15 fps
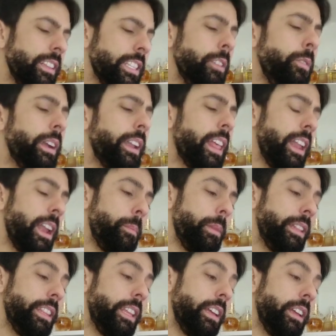si
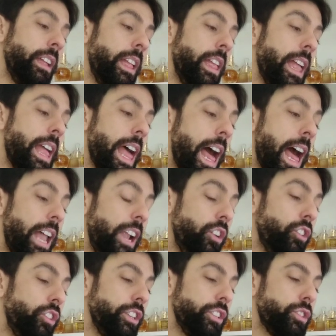verdaderamente
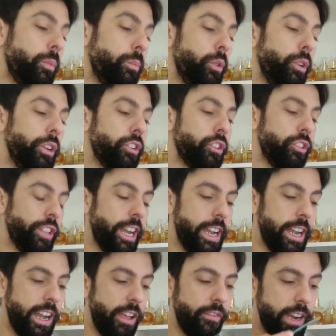algo de eso puedo
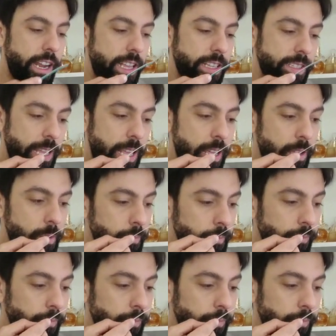encontrar en la fragancia.